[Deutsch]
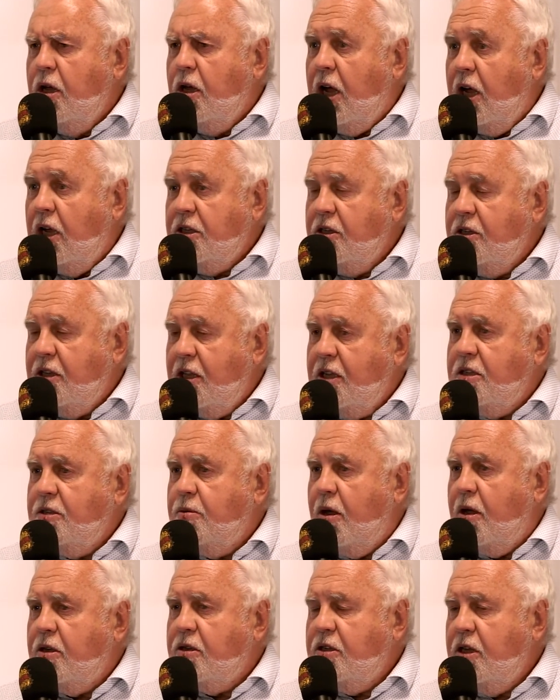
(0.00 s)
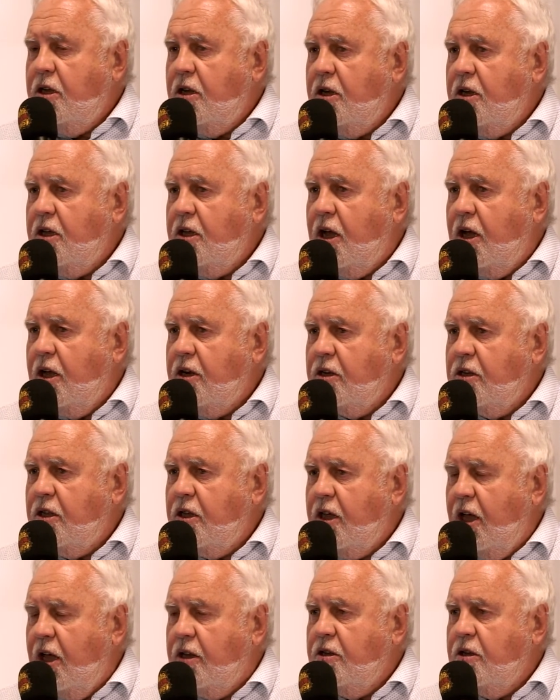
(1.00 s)
also das war sicherlich einer der
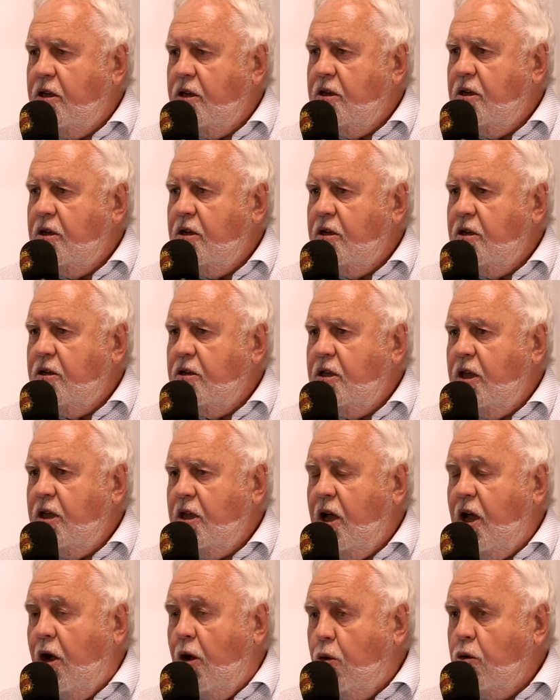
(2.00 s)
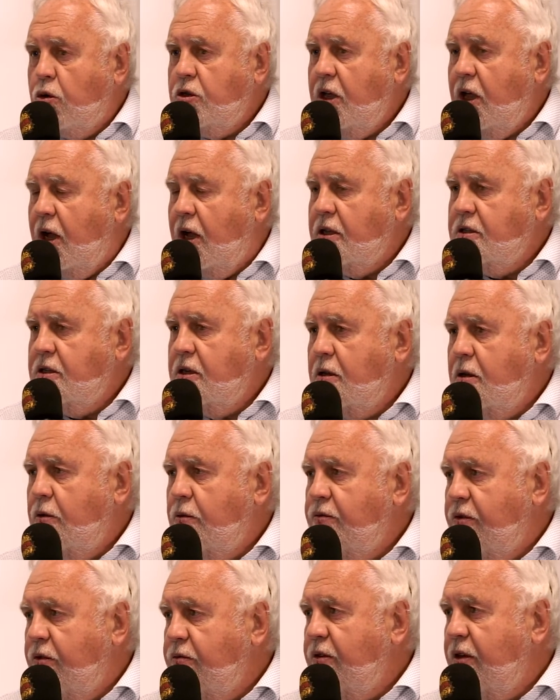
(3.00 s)
Kerndinge, äh, auch die Ansiedlung
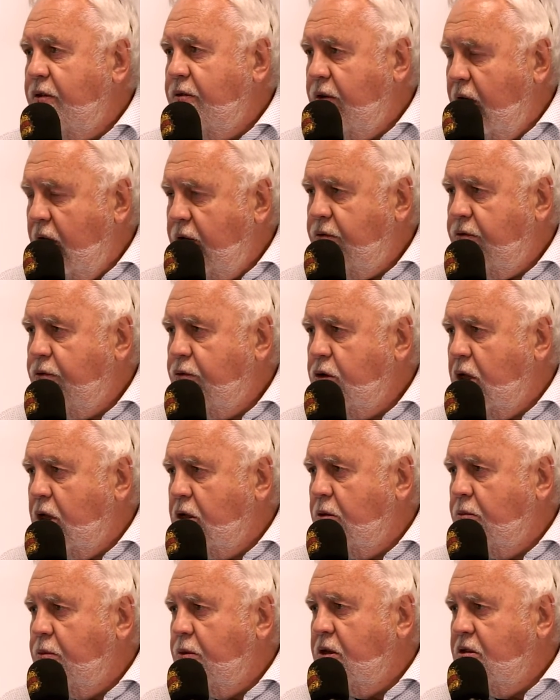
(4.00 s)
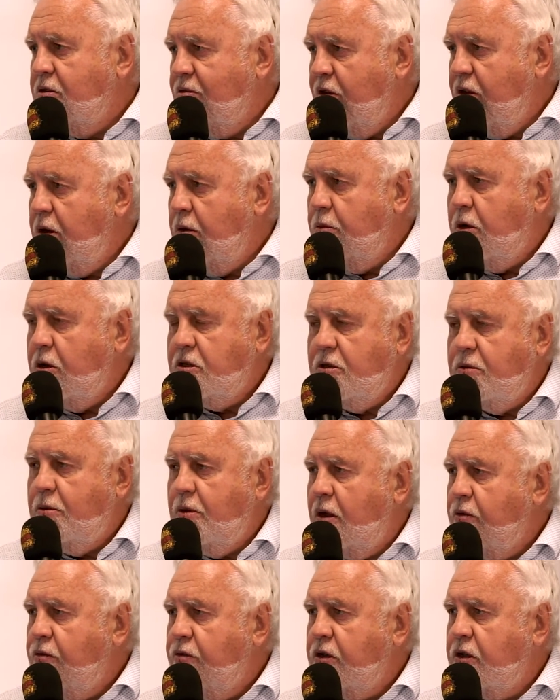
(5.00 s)
vom WWF, wo dann der Prinz Philipp plötzlich mal
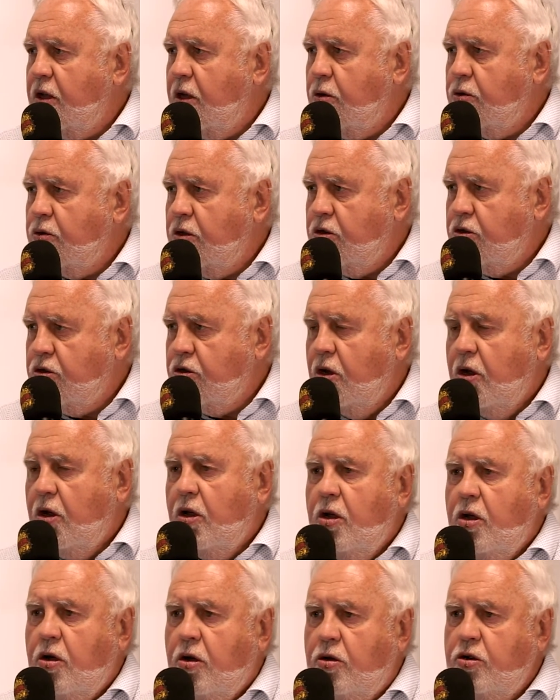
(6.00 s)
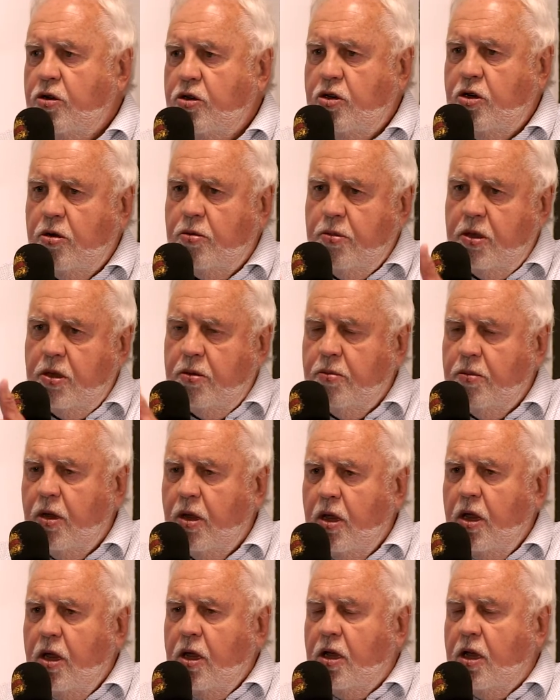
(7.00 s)
aufgetaucht ist mhm. und ist hier mit dem
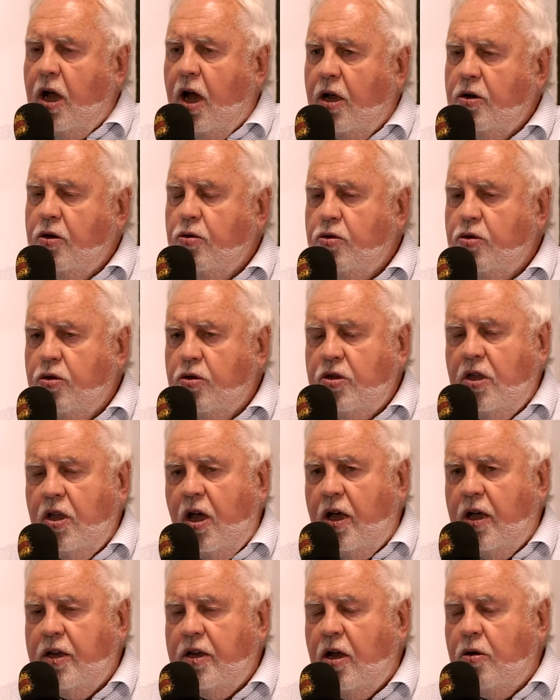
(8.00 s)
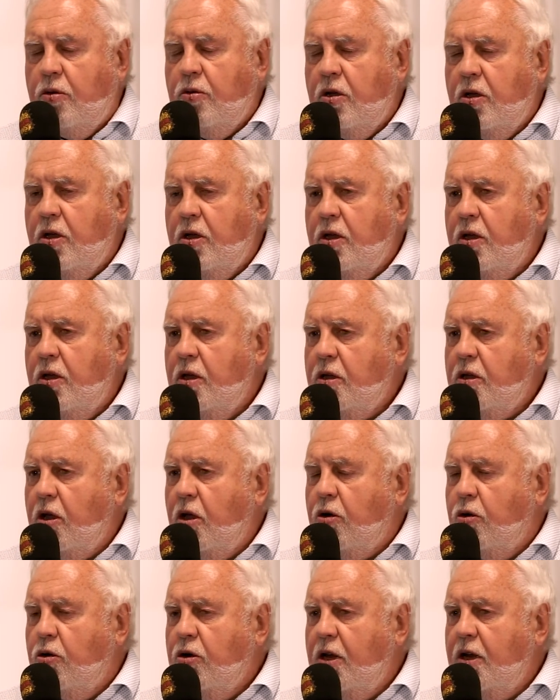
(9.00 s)
Kanu durch die Rheinaue äh, genau.
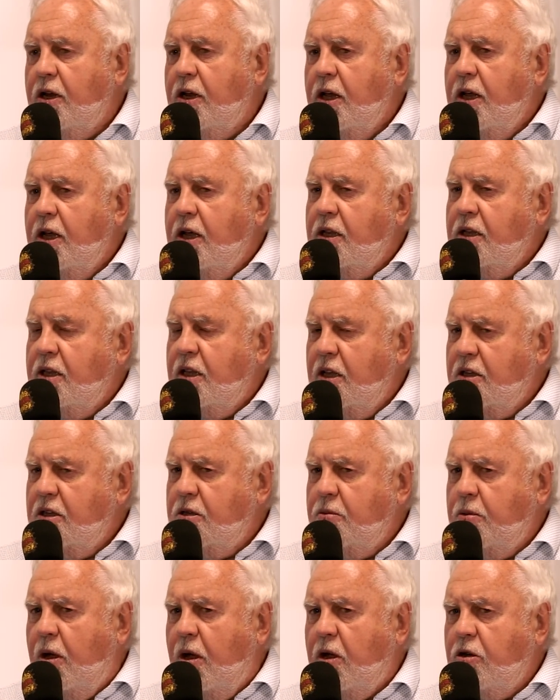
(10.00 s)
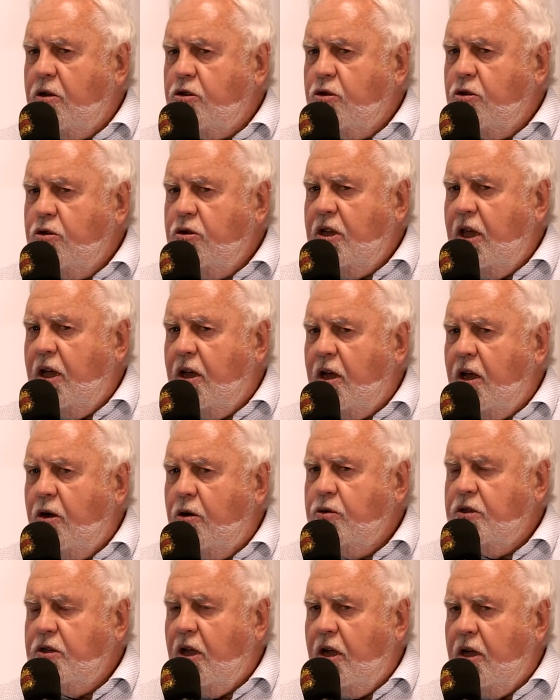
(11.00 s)
gegondelt. Das waren schon die
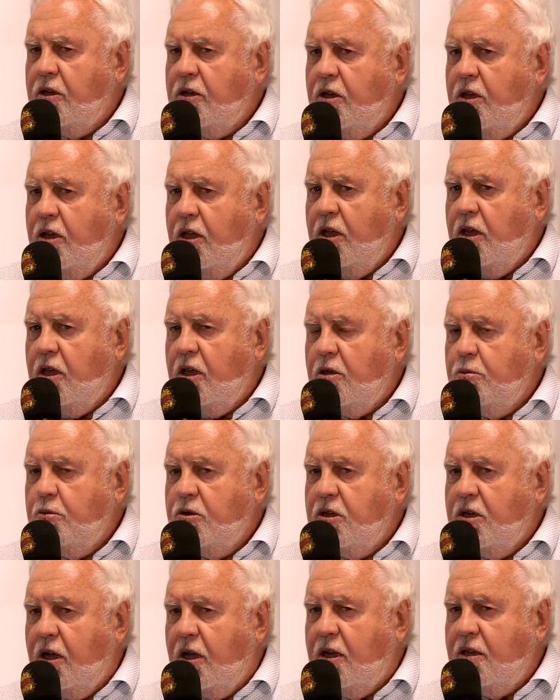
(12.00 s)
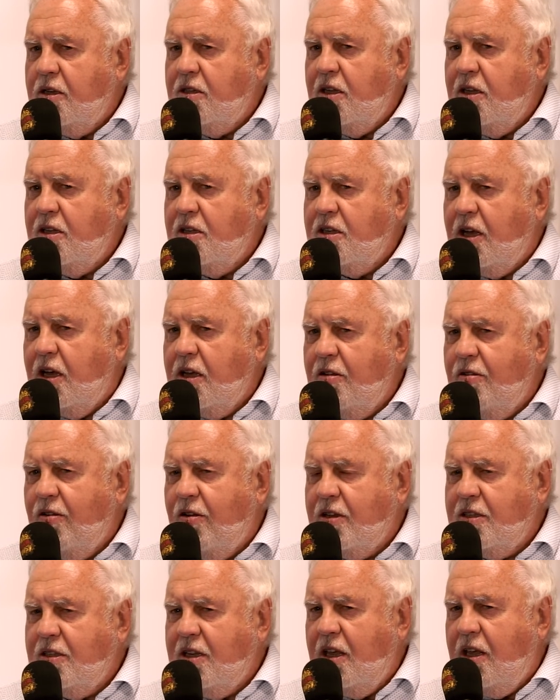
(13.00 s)
herausragenden Dinge. Ich muss sagen, also die Zeit
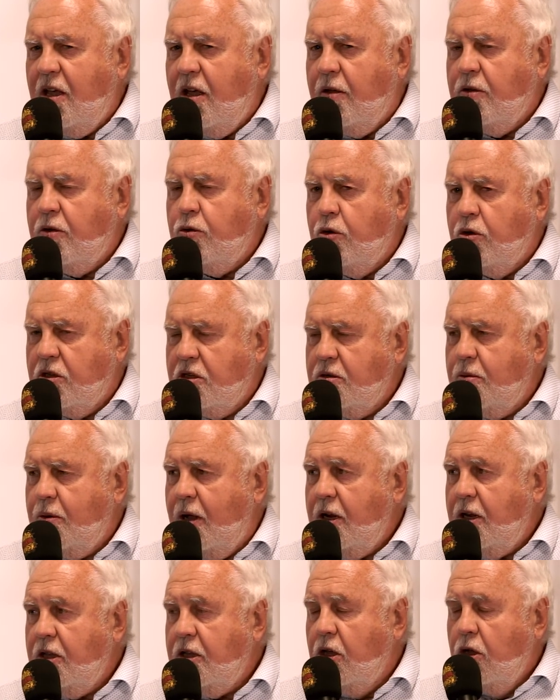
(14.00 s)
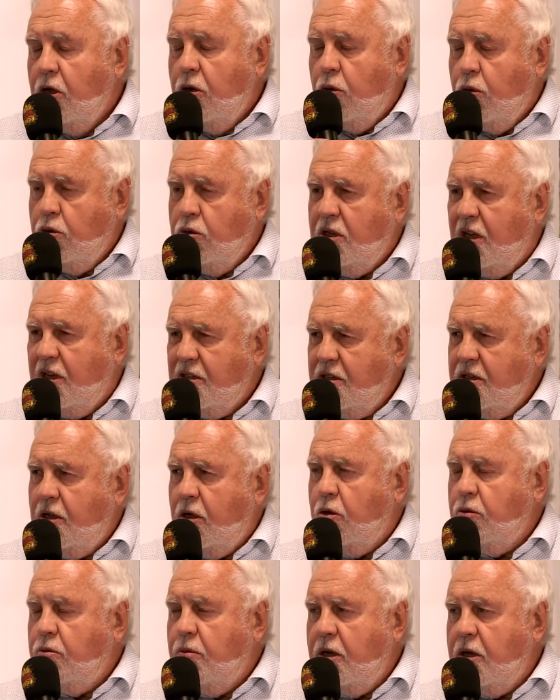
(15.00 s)
war sehr kurzweilig und da sind
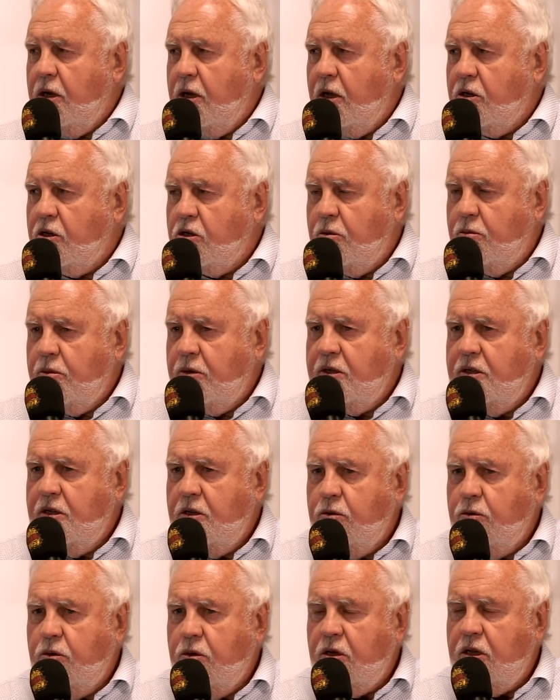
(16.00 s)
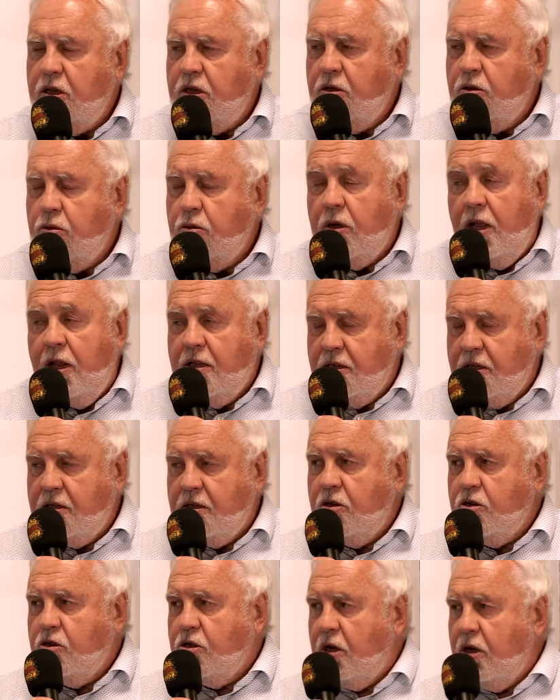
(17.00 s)
auch meine erste Beziehungen Richtung Elsass
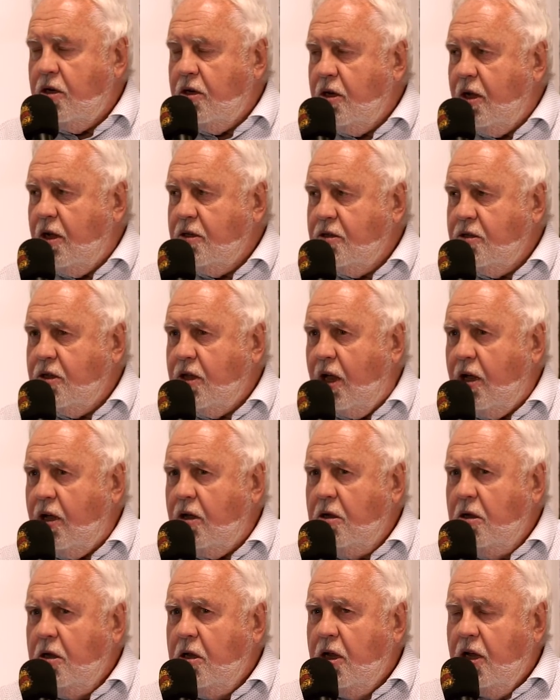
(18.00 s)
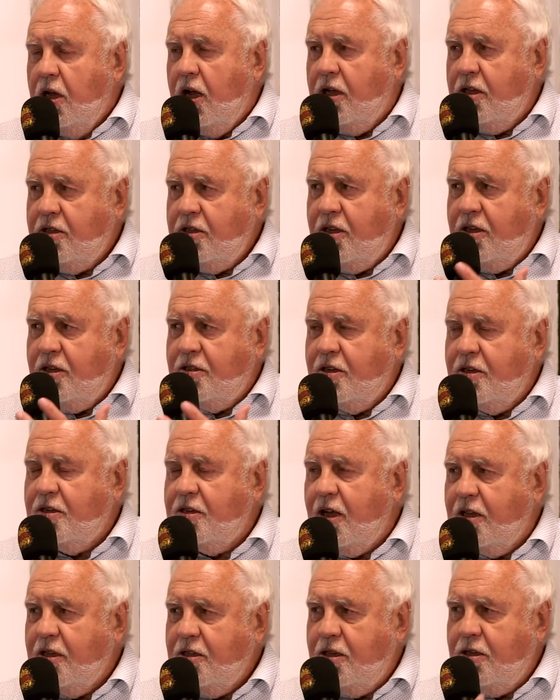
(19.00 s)
entstanden. Also da hat sich jetzt das
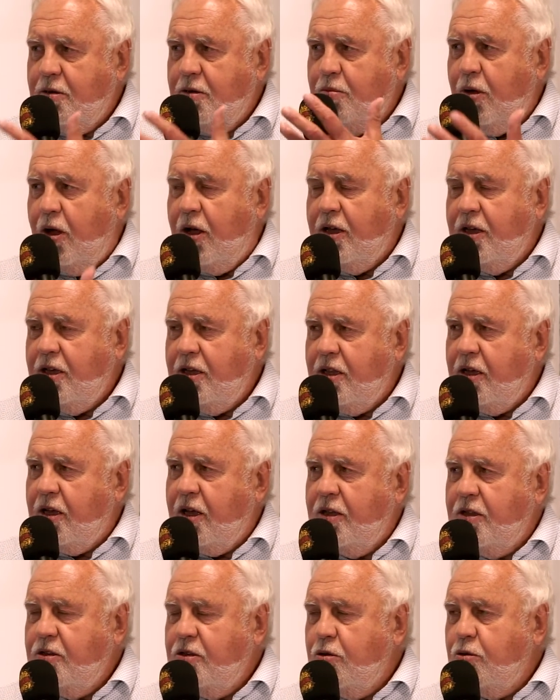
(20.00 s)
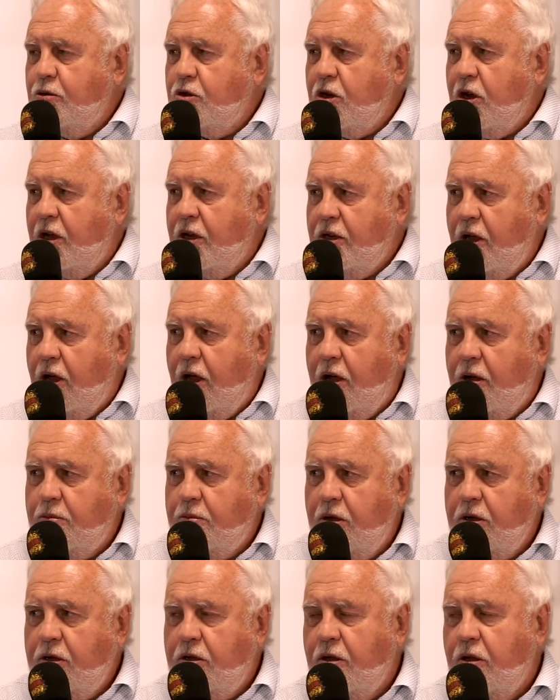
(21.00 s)
ganze Bereich der grenzüberschreitenden
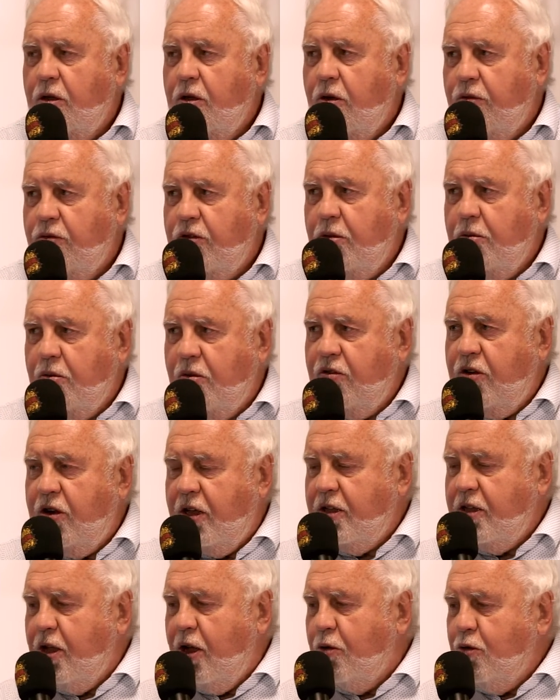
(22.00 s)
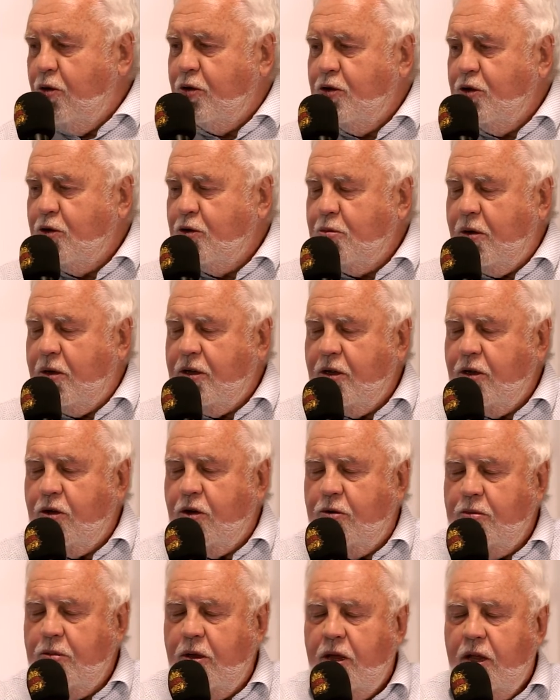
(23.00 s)
Arbeit, auf die man vielleicht auch noch zu sprechen
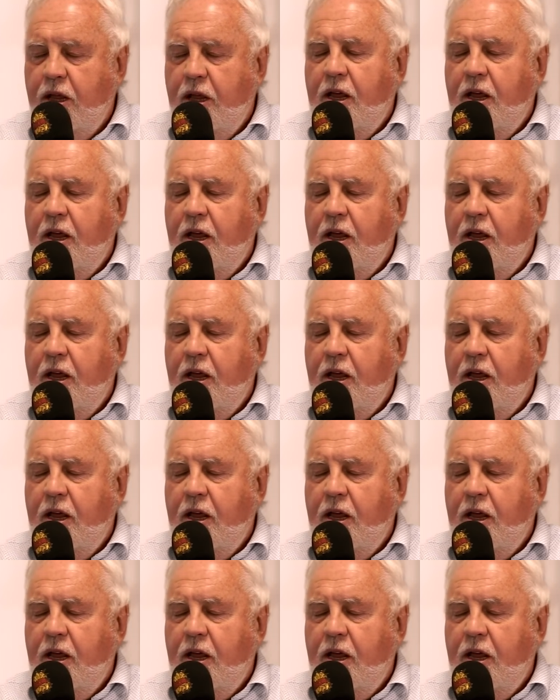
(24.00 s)
kommen,